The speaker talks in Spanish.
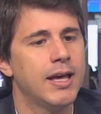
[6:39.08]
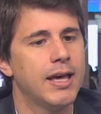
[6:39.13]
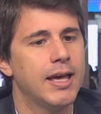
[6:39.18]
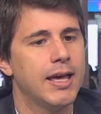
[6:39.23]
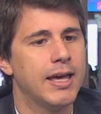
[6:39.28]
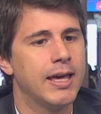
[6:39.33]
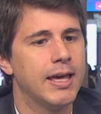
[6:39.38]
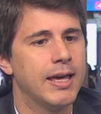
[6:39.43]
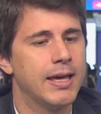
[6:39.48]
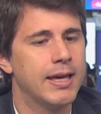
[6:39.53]

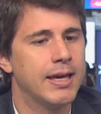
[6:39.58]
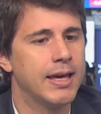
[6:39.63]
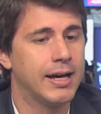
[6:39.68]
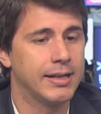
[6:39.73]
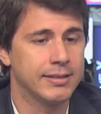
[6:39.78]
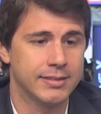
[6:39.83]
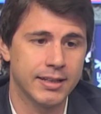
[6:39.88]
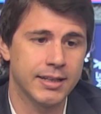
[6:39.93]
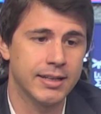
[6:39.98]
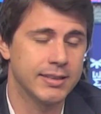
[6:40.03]
Eh,
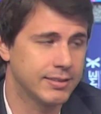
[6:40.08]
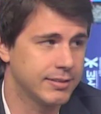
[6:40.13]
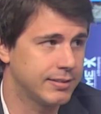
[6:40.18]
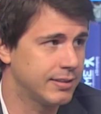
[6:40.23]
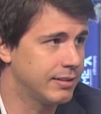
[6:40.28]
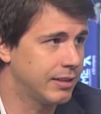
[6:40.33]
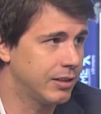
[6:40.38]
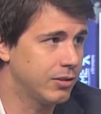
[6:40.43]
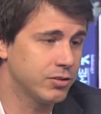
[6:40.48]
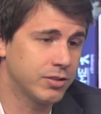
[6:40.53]
así que en ese
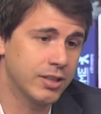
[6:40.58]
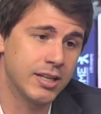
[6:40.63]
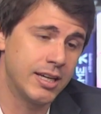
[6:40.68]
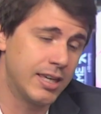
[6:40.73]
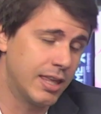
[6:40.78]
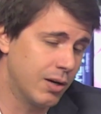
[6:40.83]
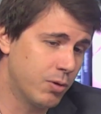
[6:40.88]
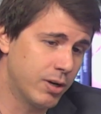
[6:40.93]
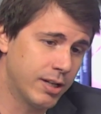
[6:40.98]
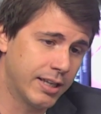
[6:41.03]
sentido sí. Y
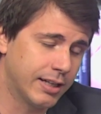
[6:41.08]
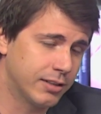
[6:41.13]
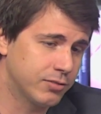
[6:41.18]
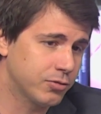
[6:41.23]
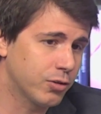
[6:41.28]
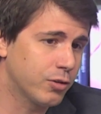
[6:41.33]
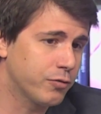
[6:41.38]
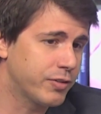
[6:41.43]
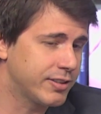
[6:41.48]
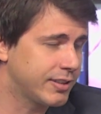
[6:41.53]
de vuelta,
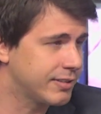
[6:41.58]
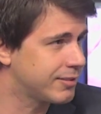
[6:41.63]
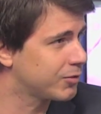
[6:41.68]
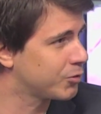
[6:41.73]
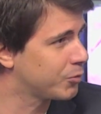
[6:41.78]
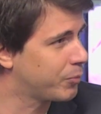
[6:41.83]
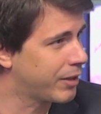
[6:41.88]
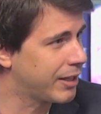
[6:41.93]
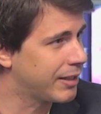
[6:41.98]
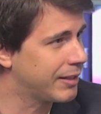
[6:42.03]
son eficiencias
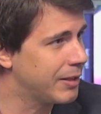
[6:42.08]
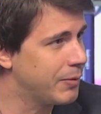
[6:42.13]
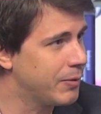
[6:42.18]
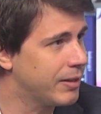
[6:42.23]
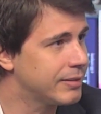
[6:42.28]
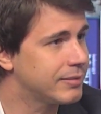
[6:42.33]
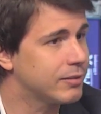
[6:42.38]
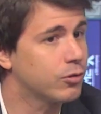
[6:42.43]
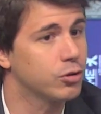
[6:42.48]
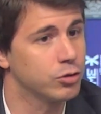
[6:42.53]

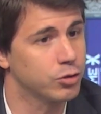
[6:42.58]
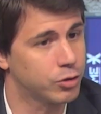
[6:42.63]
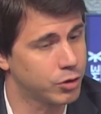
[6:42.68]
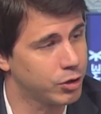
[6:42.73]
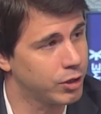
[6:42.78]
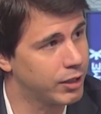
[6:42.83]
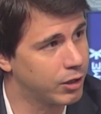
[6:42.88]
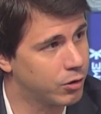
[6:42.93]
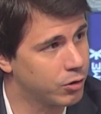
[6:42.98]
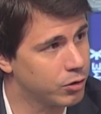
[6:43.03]
operativas,
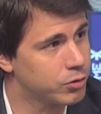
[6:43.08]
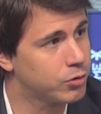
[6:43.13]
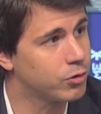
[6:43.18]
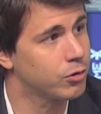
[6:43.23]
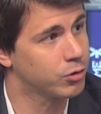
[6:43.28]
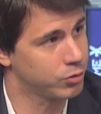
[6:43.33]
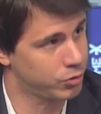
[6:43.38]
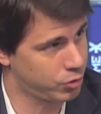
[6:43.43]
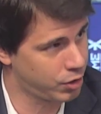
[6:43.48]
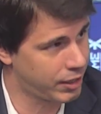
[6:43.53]
control de costo,
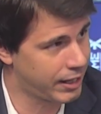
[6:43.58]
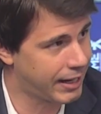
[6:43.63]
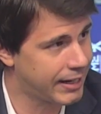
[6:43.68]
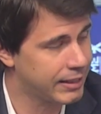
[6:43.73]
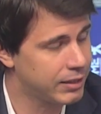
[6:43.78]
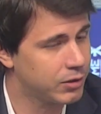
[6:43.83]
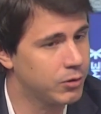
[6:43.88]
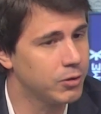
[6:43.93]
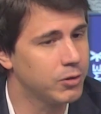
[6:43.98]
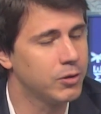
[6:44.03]
control de
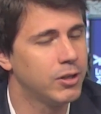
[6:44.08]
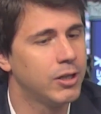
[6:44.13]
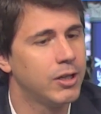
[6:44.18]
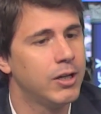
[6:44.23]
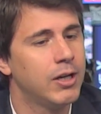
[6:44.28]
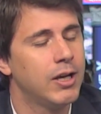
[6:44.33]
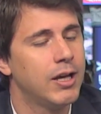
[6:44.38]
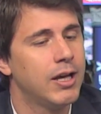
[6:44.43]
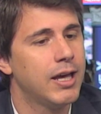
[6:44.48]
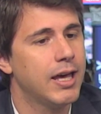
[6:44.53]
gasto
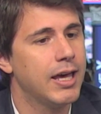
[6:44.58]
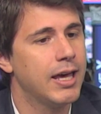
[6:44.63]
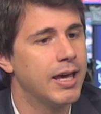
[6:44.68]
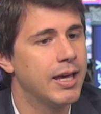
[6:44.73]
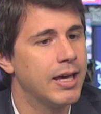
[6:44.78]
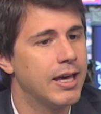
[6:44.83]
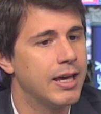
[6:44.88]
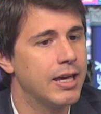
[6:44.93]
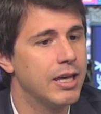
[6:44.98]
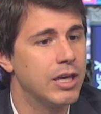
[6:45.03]

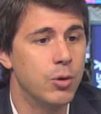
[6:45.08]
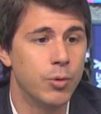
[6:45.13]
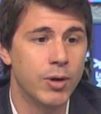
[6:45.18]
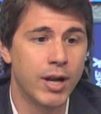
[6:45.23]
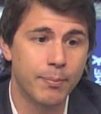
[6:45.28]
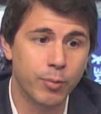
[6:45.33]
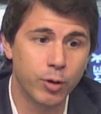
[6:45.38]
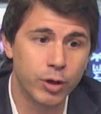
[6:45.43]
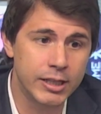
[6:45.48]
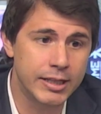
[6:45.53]
eh, y
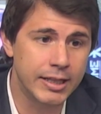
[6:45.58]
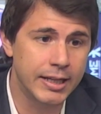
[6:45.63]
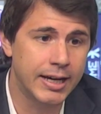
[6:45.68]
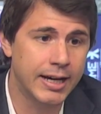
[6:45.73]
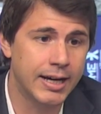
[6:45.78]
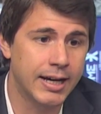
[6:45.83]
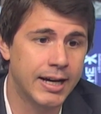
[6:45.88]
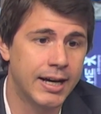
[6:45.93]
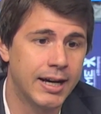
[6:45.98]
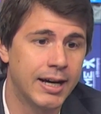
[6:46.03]
una
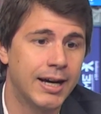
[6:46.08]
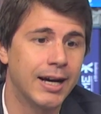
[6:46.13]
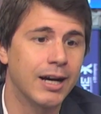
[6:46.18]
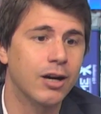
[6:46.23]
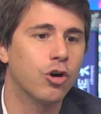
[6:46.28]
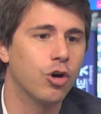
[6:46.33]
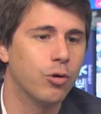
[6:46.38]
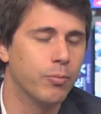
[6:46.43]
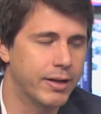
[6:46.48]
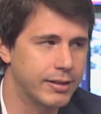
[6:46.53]
política
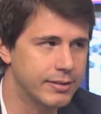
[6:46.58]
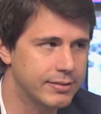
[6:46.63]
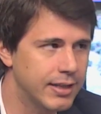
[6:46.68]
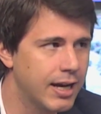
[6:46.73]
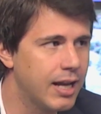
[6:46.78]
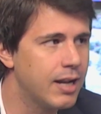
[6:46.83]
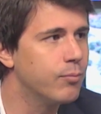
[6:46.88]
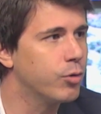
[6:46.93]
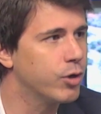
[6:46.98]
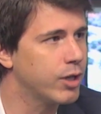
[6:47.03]

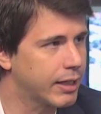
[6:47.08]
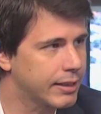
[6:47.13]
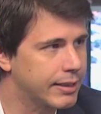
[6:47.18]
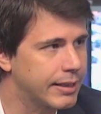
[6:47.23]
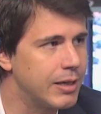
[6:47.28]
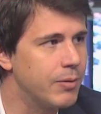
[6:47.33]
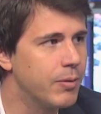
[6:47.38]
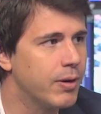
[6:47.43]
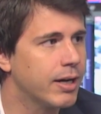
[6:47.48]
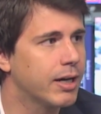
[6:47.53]
comercial muy
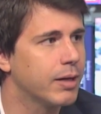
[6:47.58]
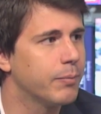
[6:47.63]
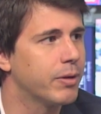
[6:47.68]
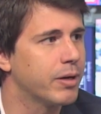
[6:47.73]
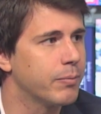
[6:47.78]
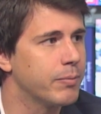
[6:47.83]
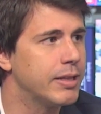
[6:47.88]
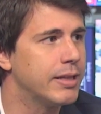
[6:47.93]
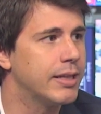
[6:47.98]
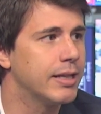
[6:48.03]
activa que
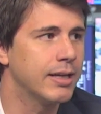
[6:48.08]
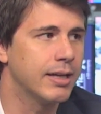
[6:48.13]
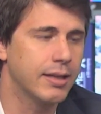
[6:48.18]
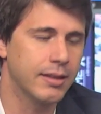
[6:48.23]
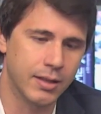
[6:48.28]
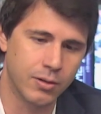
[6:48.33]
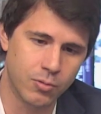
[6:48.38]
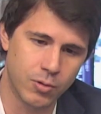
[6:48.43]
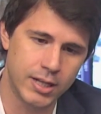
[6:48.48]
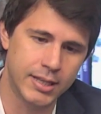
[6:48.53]
permite
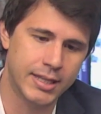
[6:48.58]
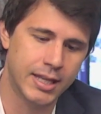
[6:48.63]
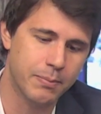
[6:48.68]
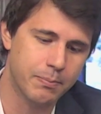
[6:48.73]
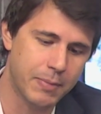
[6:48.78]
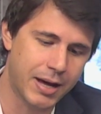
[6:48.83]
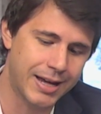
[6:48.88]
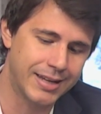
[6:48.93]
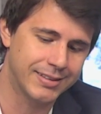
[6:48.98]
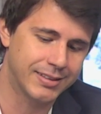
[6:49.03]
de vuelta
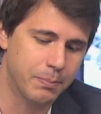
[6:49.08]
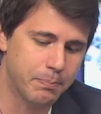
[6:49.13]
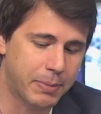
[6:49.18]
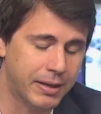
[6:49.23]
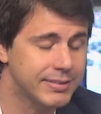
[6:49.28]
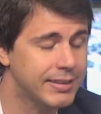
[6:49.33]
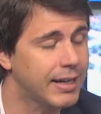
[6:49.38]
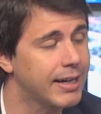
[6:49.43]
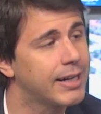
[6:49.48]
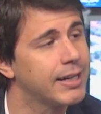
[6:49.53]
ese
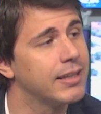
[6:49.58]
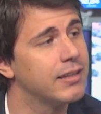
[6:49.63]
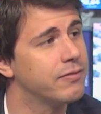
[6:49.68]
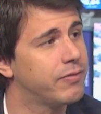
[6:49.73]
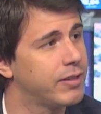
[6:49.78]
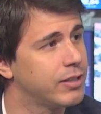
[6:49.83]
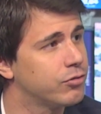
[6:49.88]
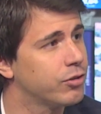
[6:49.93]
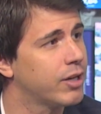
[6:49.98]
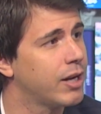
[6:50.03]
pasaje de
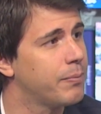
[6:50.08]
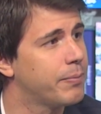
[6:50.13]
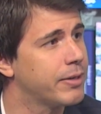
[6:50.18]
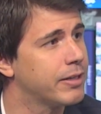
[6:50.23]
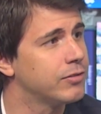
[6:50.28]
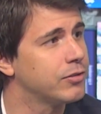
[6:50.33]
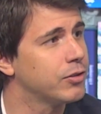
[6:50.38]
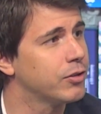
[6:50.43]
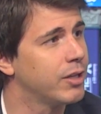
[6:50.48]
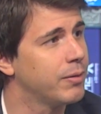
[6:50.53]
inflación a
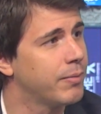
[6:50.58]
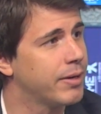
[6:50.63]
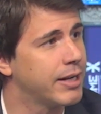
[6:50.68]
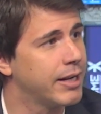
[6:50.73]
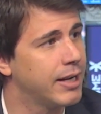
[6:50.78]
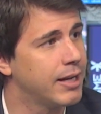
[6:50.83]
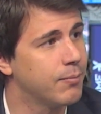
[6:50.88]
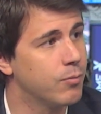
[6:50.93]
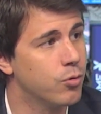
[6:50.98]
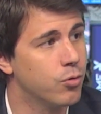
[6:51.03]
precios de
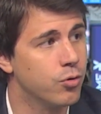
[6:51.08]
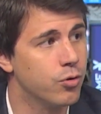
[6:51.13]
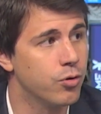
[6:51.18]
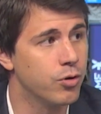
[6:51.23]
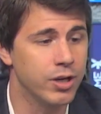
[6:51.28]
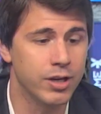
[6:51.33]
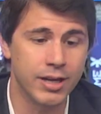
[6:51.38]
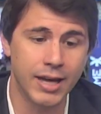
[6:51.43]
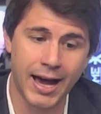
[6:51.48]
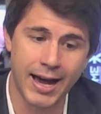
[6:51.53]
manera
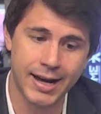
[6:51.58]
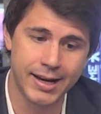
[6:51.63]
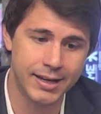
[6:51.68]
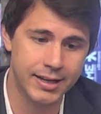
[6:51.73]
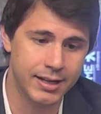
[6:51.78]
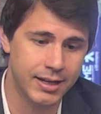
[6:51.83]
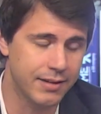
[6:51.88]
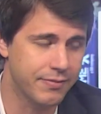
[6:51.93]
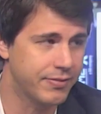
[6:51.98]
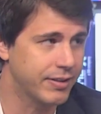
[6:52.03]
muy
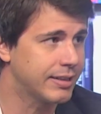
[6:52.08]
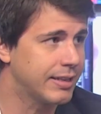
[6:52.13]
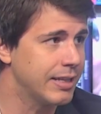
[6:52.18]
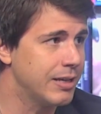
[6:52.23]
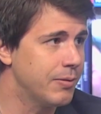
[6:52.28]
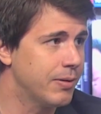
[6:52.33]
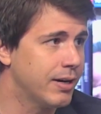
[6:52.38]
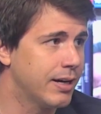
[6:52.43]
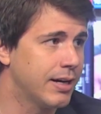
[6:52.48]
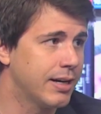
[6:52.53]
ágil,
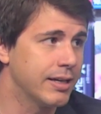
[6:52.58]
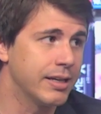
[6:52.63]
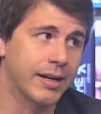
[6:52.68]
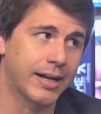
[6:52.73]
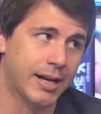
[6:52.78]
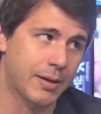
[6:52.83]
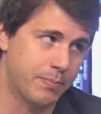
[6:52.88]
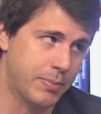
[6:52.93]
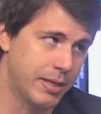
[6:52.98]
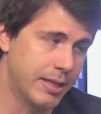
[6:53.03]
efectiva y
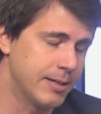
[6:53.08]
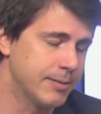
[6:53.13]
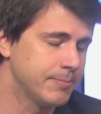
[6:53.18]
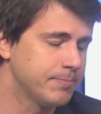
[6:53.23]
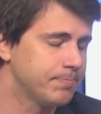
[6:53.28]
rápida.